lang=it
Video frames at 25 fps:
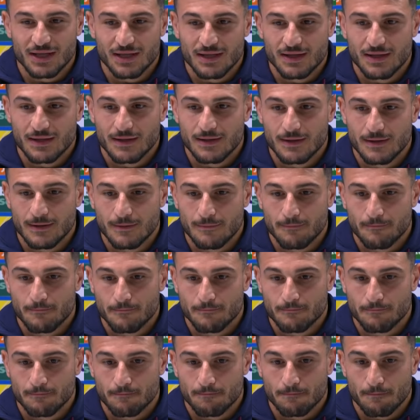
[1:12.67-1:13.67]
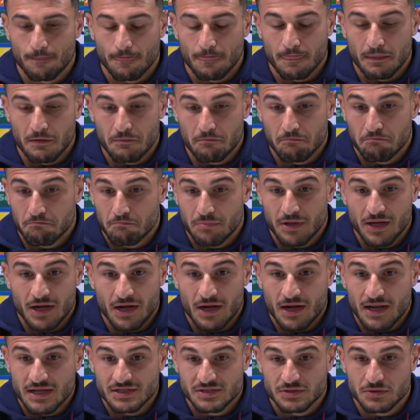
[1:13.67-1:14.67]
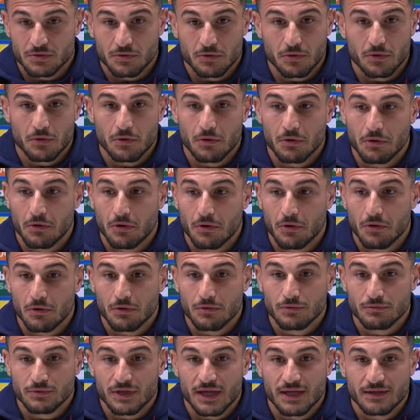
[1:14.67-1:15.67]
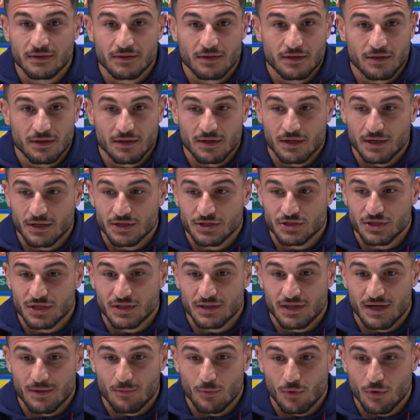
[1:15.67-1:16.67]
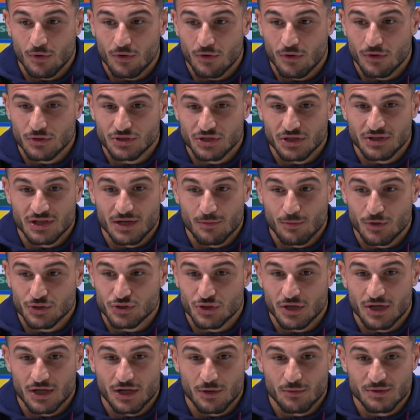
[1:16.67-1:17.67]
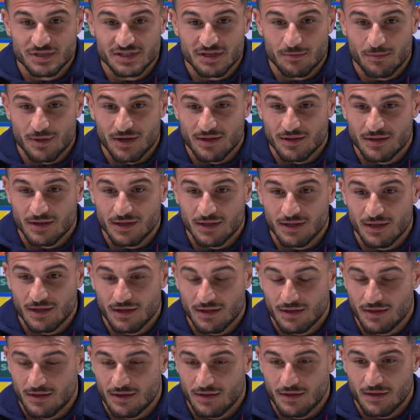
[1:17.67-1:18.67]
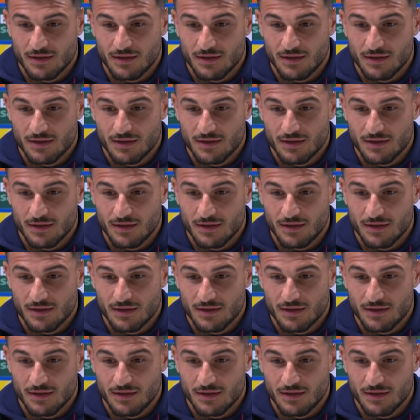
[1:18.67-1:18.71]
E, ehm, per il resto niente, eh, ci, andremo, ci, andremo, a giocare queste partite